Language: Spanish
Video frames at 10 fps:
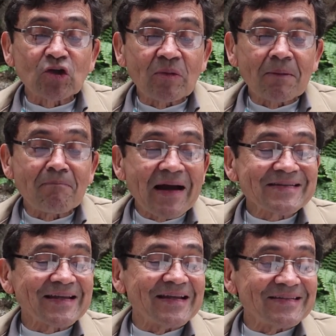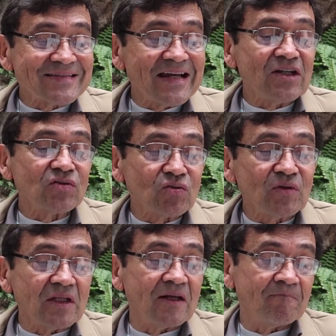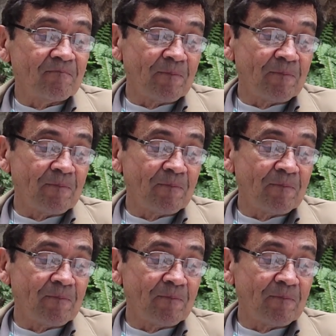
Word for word: tomar más en serio su vida.